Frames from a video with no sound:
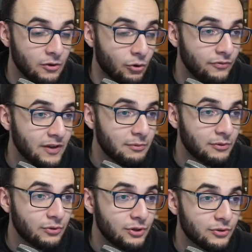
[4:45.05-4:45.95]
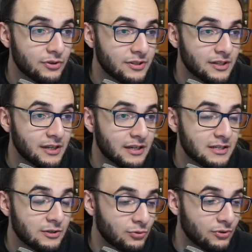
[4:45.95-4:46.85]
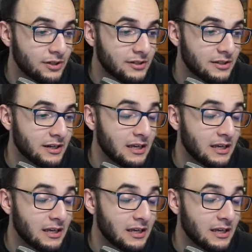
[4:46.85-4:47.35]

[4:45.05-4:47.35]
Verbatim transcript: Und wir haben natürlich noch den exiton der